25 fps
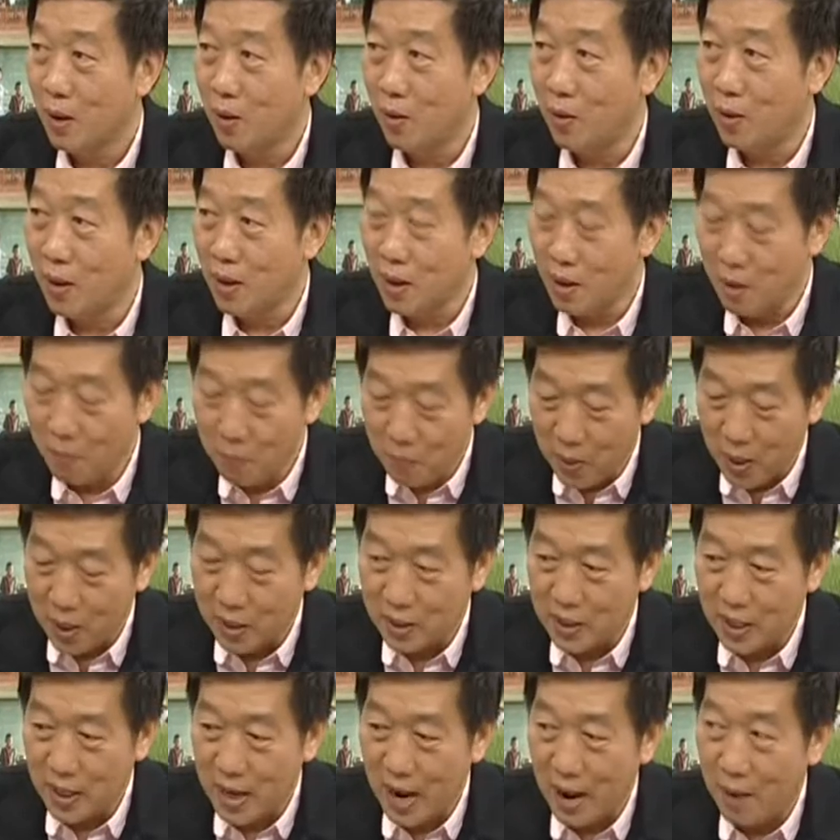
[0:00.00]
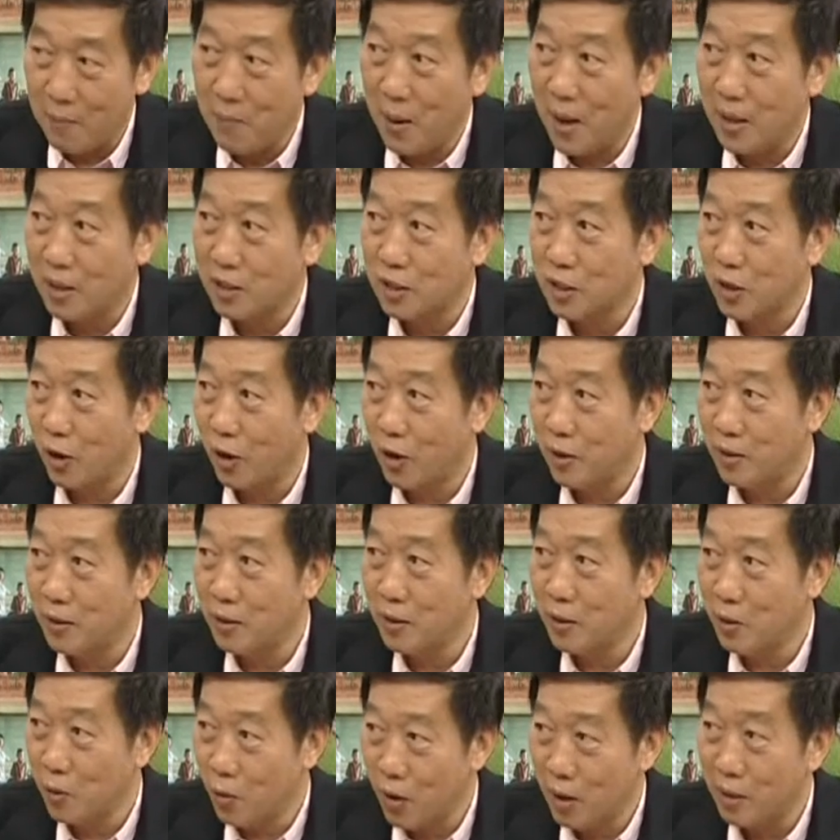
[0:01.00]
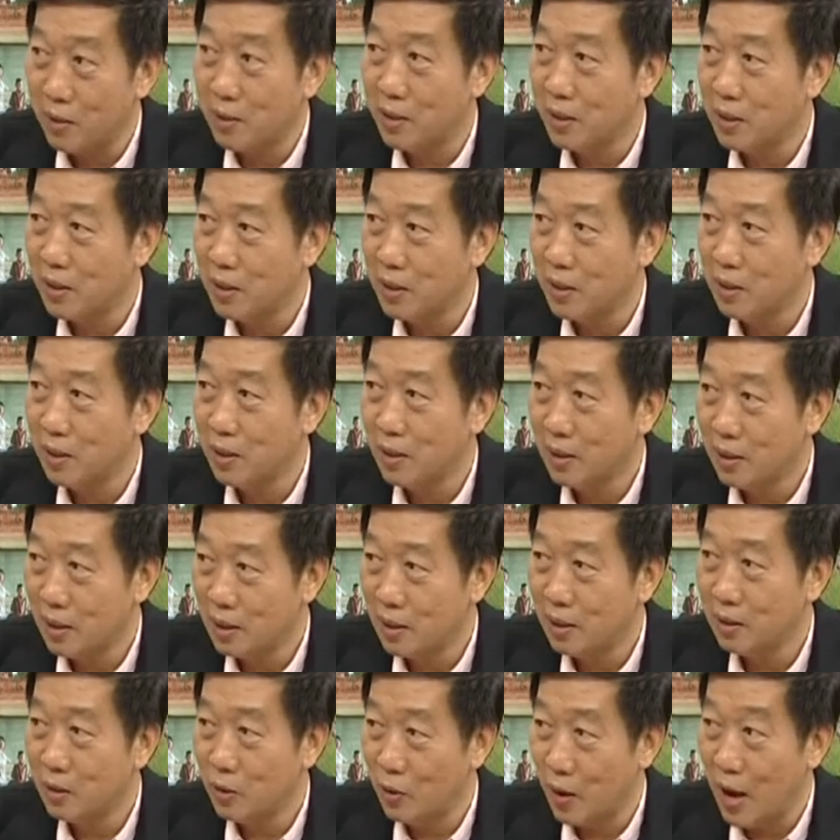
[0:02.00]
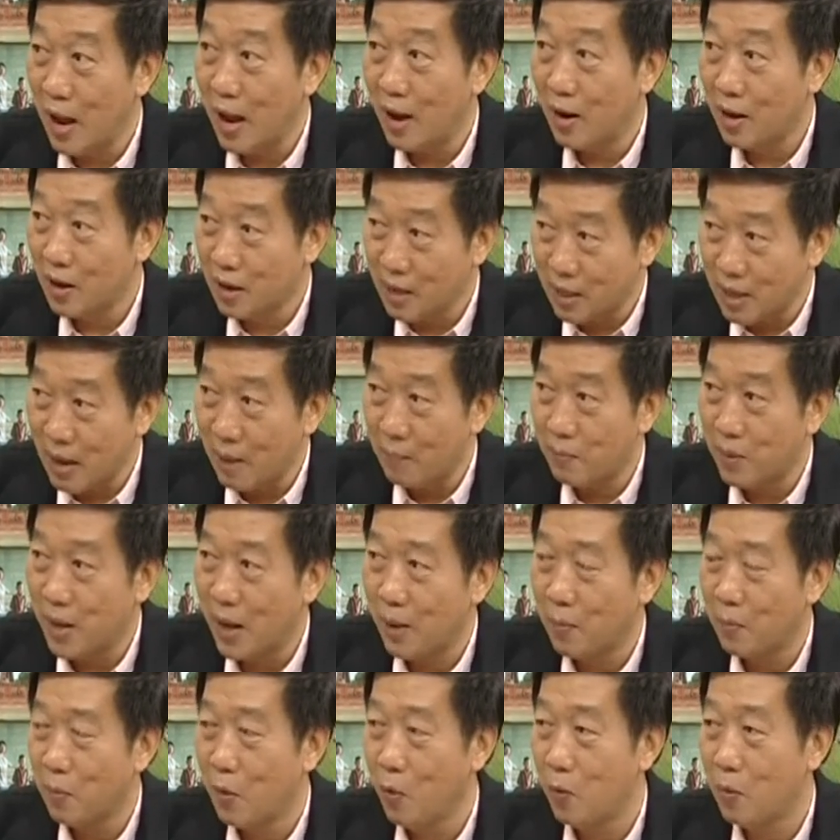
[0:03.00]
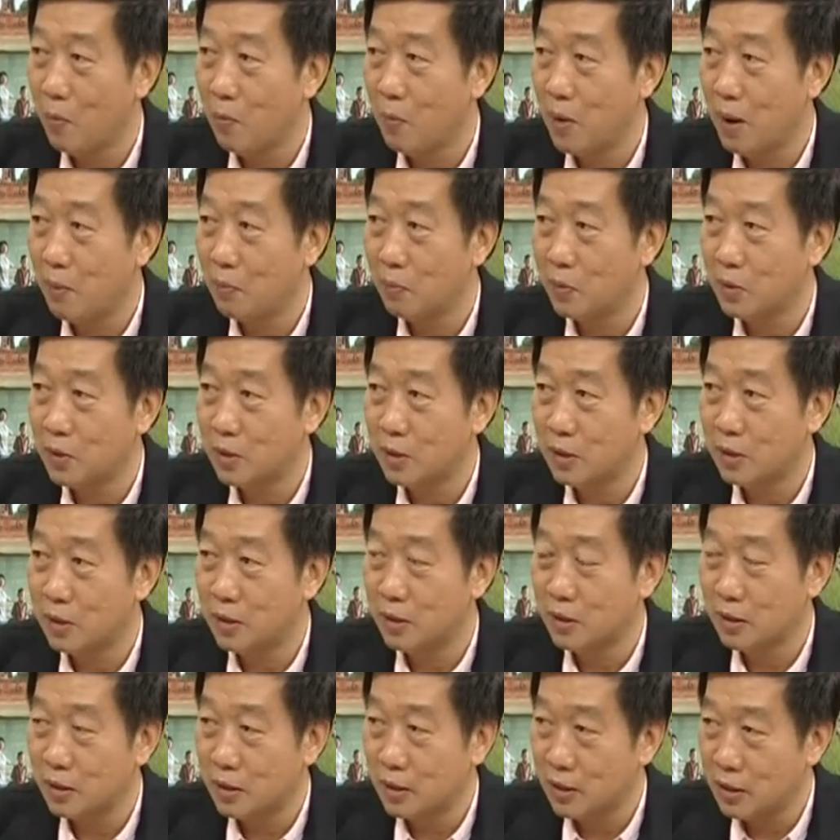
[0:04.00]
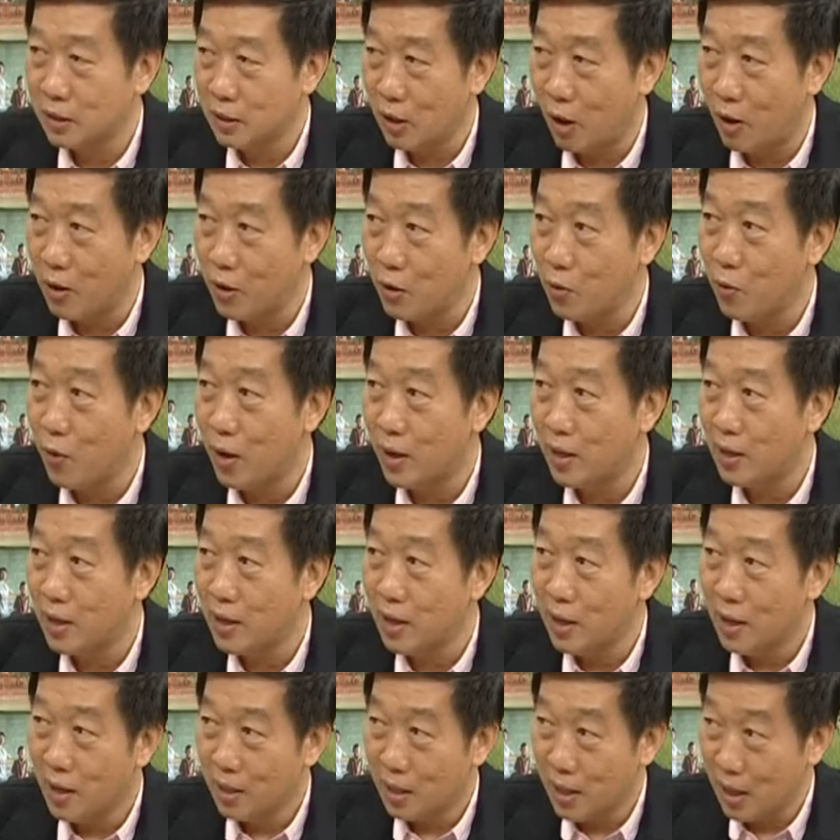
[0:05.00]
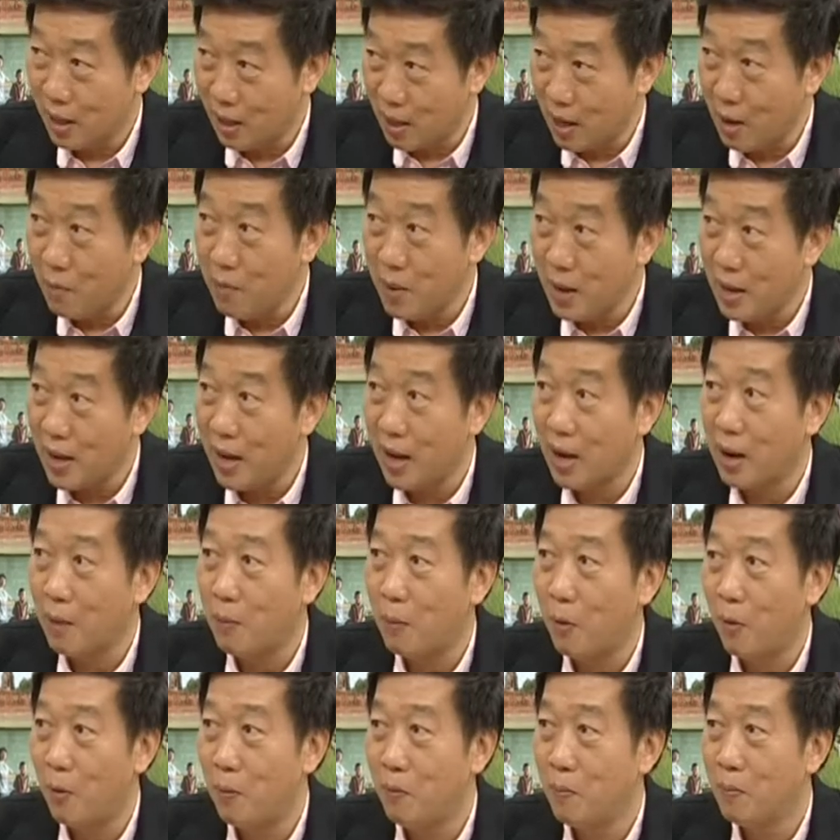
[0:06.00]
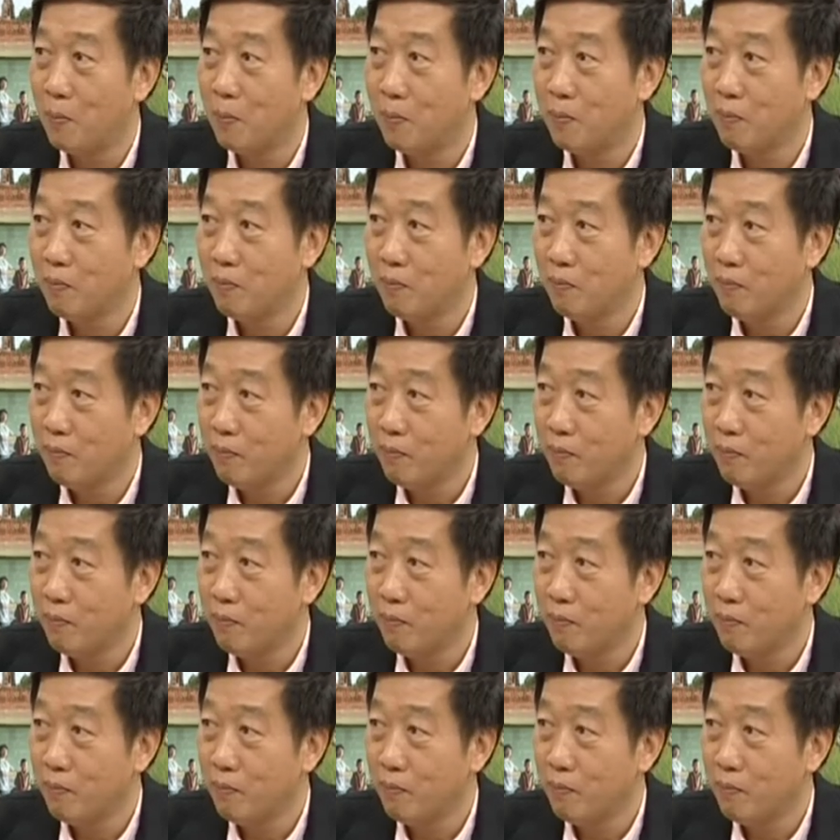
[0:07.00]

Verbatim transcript: แล้วบอกว่าเขาเปิดสถาบันสอนนวดอยู่แล้วแล้วก็ทำเทคบุ๊กทำสอนนวดแต่เขามาเรียนกับผมคุ